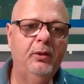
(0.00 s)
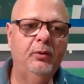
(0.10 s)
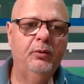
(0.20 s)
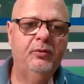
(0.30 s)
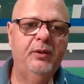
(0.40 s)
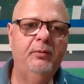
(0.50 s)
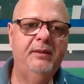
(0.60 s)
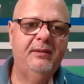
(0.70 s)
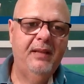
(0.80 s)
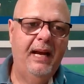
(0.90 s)
no seu
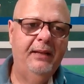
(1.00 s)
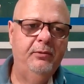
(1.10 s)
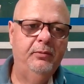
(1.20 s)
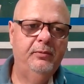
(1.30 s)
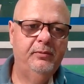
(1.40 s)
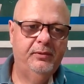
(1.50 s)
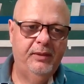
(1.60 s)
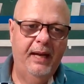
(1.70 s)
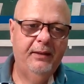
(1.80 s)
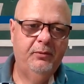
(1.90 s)
estádio,
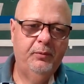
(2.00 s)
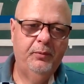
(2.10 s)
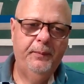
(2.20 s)
certo?